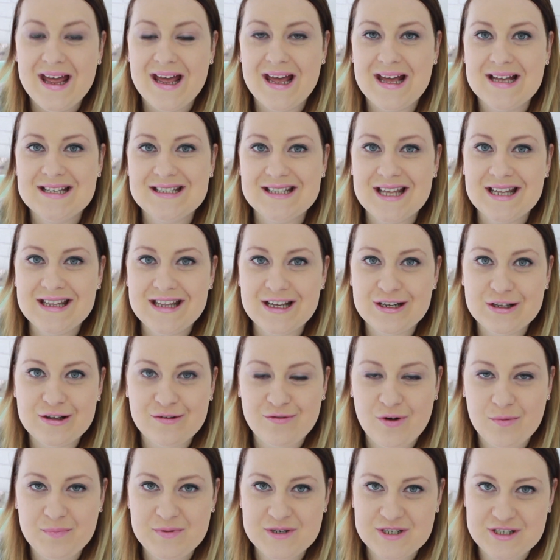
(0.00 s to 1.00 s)
E,
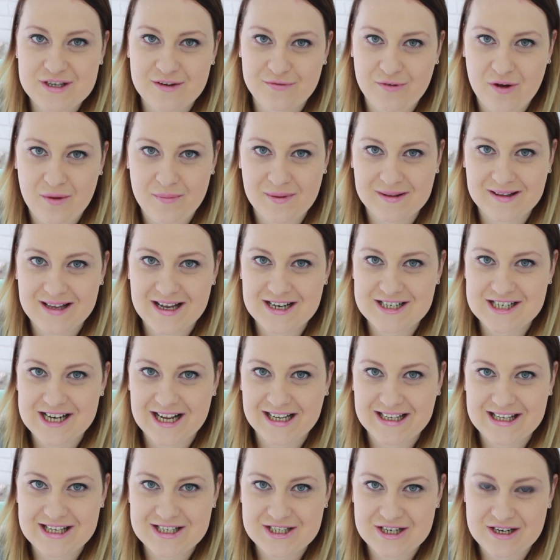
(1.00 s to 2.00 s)
standardowo piszcie w
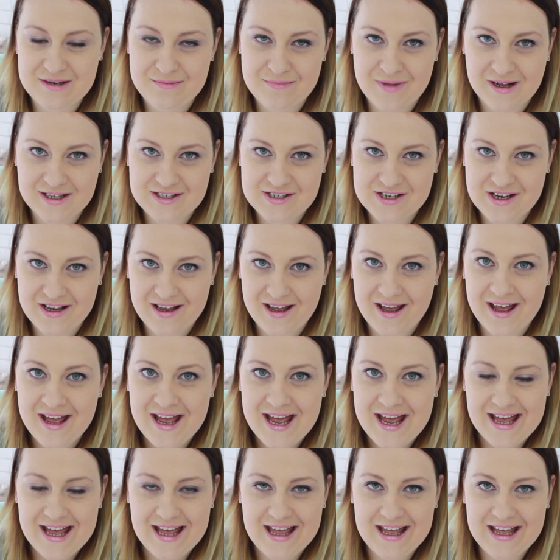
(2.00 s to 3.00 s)
komentarzach, jeżeli macie
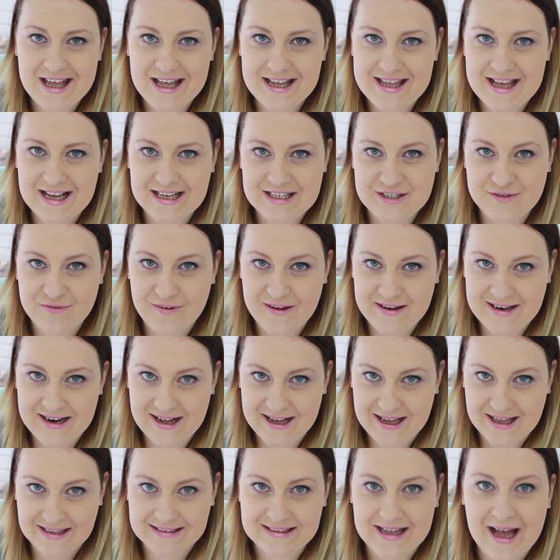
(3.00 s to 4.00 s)
e, jakieś
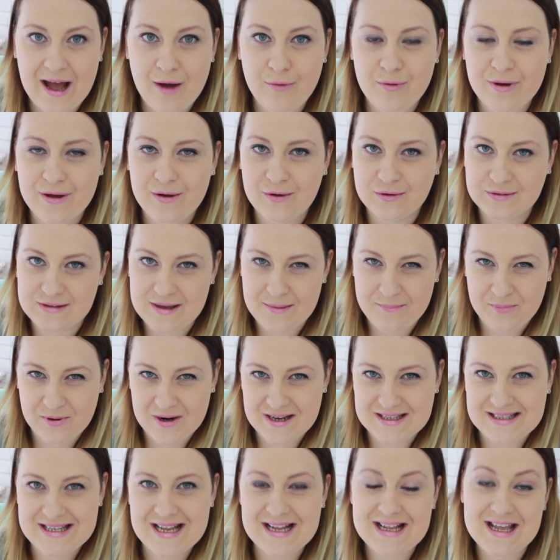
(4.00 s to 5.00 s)
fajne kanały, godne
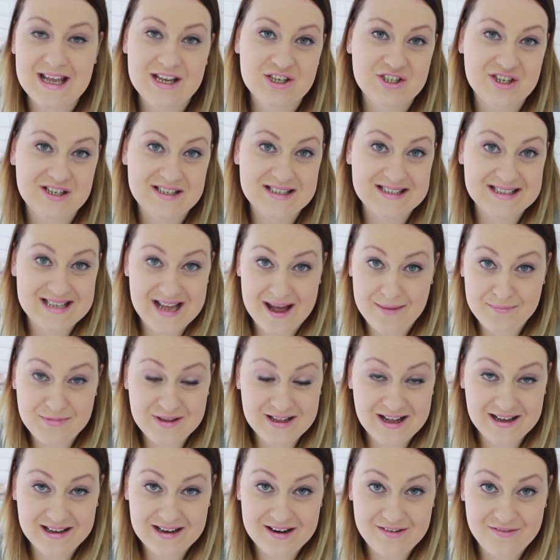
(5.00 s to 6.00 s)
polecenia, jeżeli
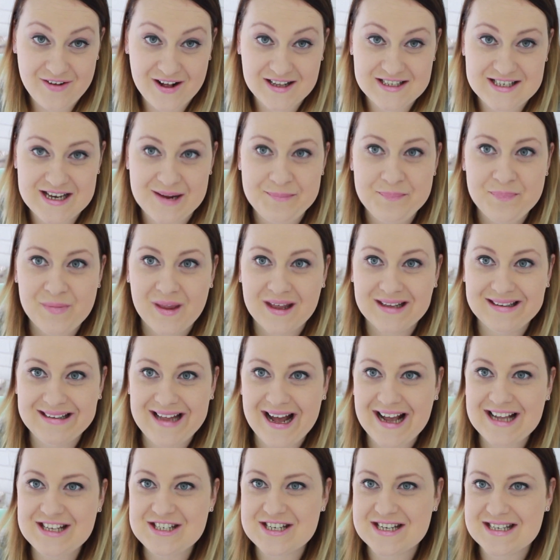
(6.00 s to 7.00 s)
sami nagrywacie,
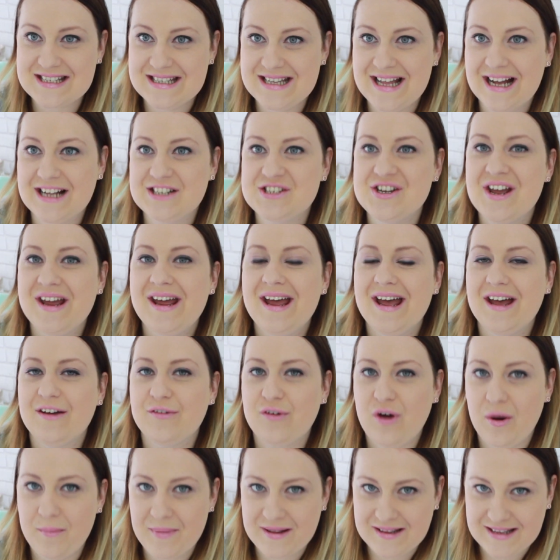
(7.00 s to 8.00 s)
dajcie znać
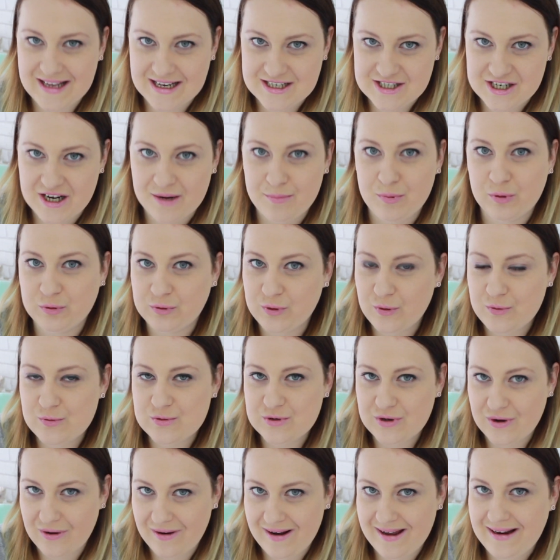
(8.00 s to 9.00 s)
w komentarzach, bo to
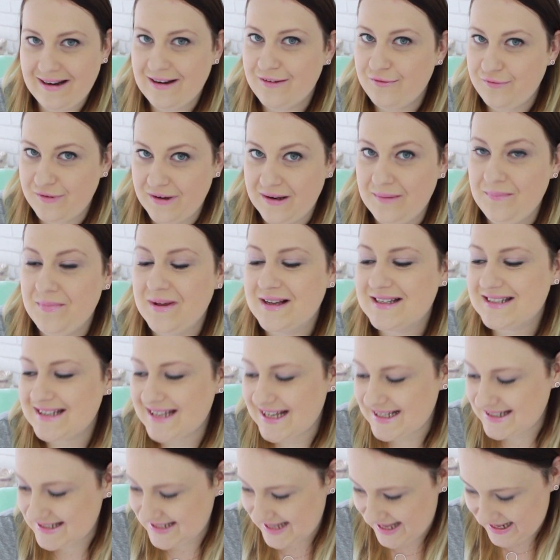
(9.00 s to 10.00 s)
już kolejny filmik z
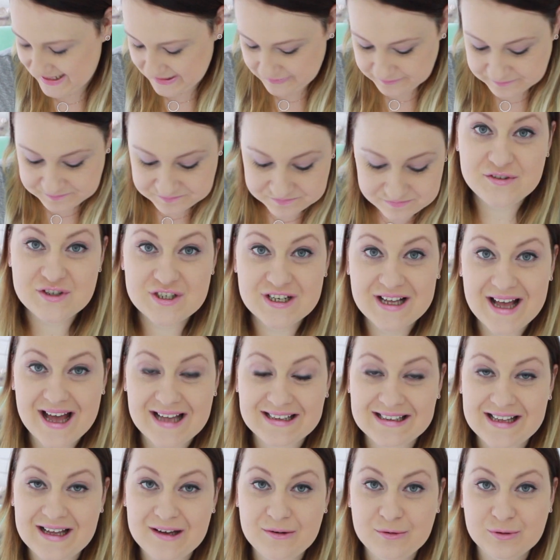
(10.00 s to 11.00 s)
tej serii. Pierwszy
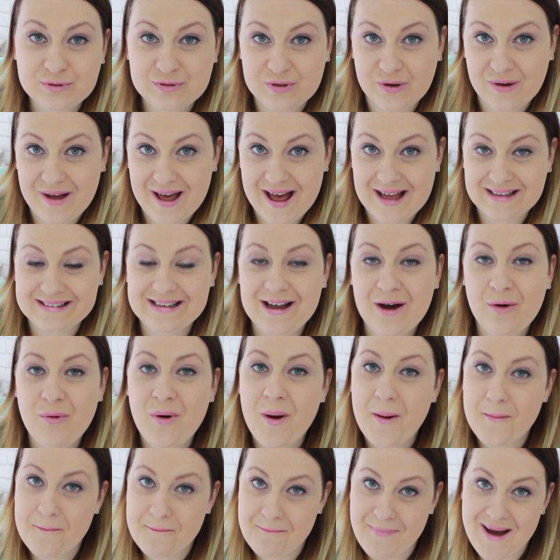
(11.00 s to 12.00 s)
kanał to
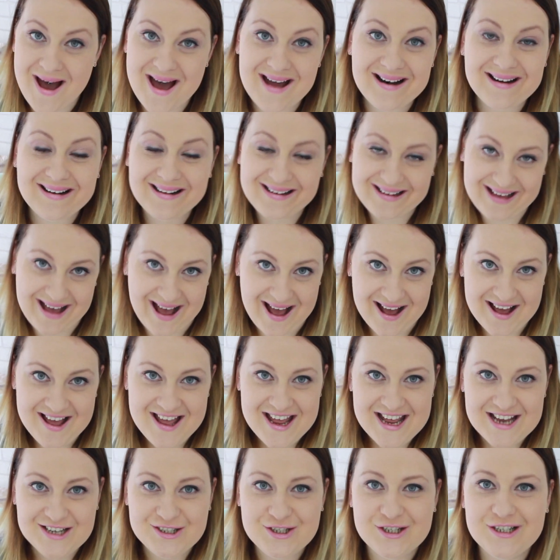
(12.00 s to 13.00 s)
kanał Marka,
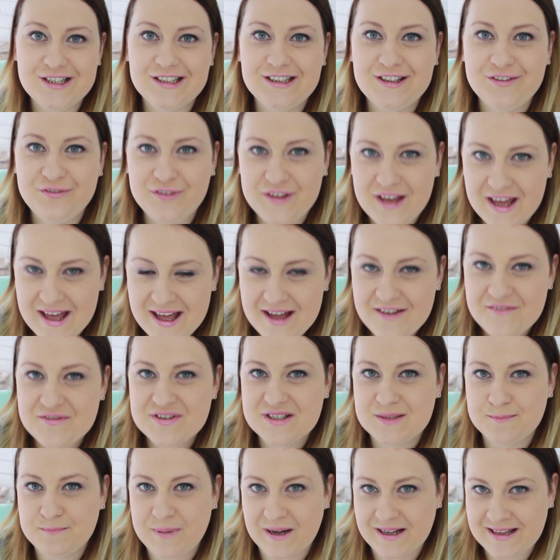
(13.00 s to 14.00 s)
czyli dwie
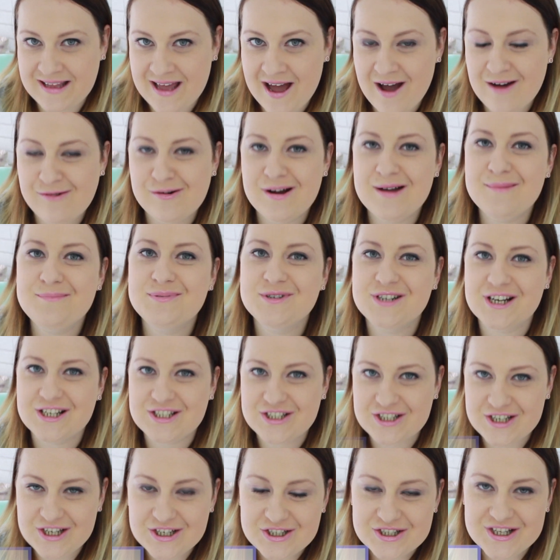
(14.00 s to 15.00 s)
wspaniałe,
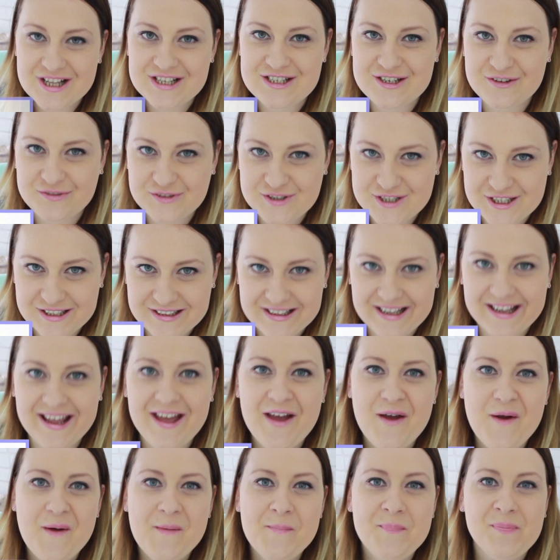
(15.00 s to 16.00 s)
prześliczne dziewczyny,
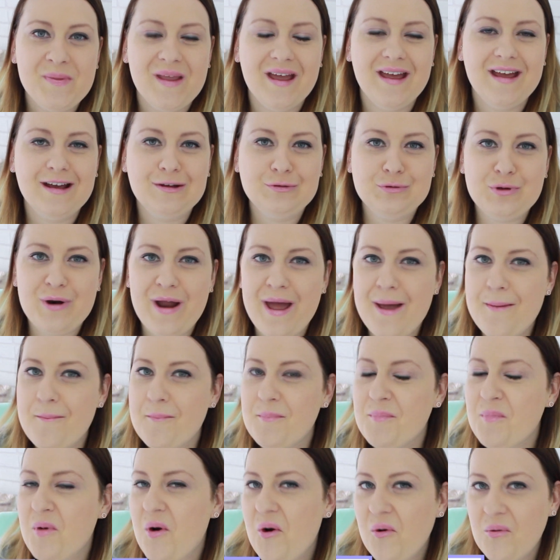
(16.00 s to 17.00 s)
e, które
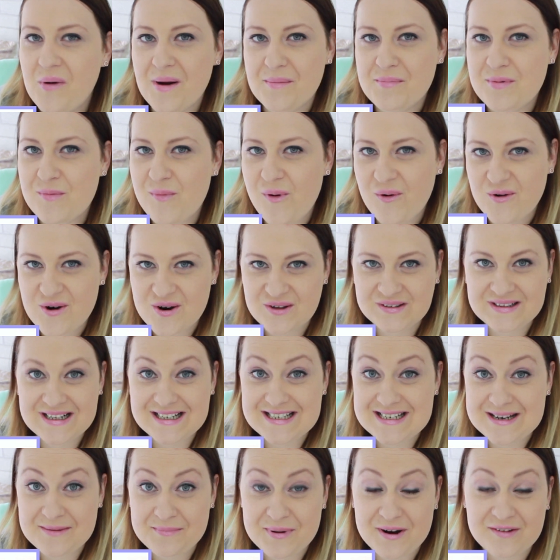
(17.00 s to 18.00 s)
mogłabym
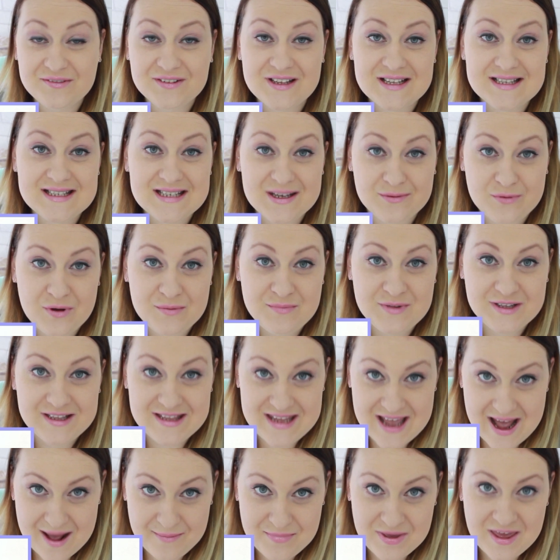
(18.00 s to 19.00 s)
oglądać naprawdę całymi
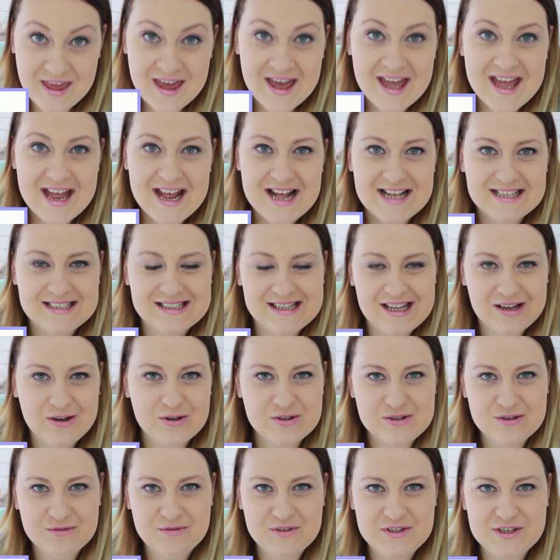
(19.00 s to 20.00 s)
dniami. Z
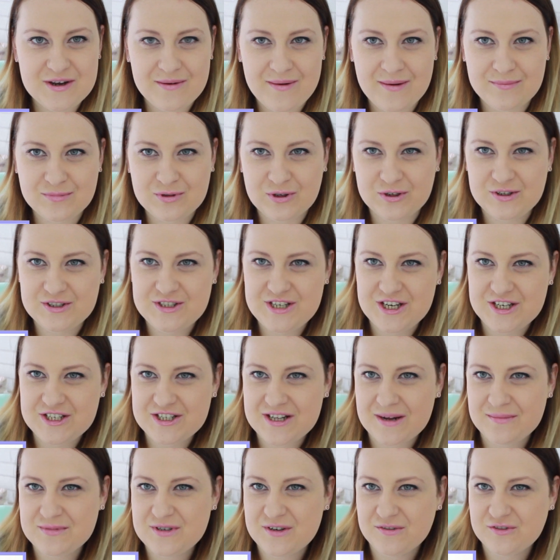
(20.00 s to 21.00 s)
tego co widziałam, to gdzieś
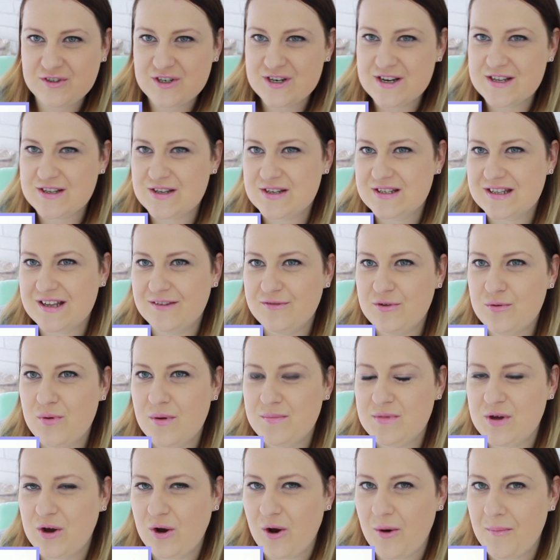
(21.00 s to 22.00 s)
tam dziewczyny
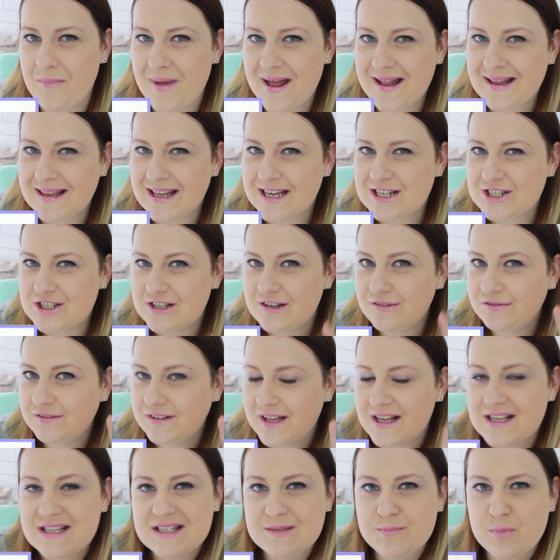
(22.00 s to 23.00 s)
zostawiły mi komentarz i w
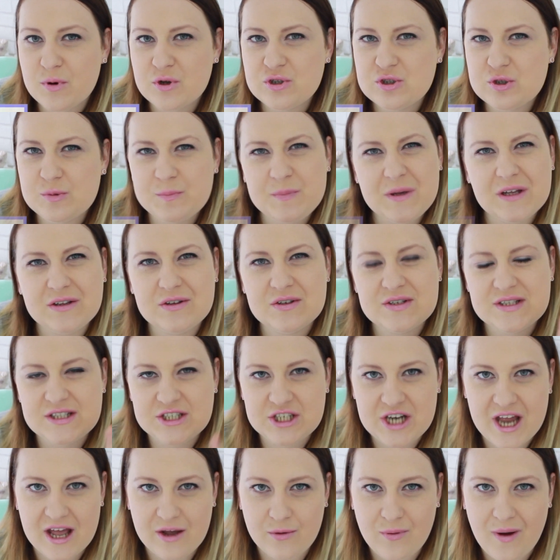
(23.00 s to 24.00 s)
ten sposób je
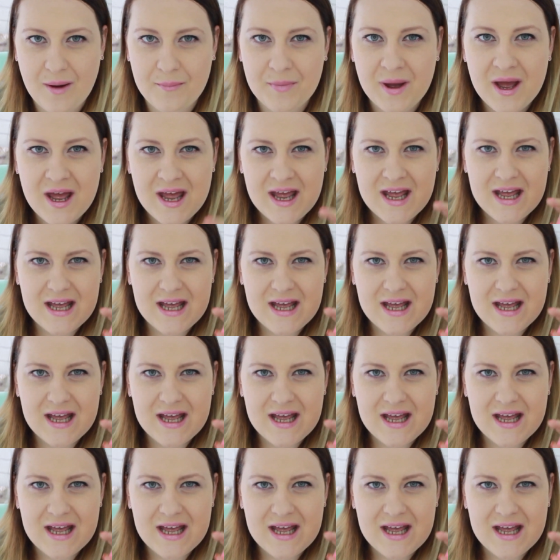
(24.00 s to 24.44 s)
dostrzegłam.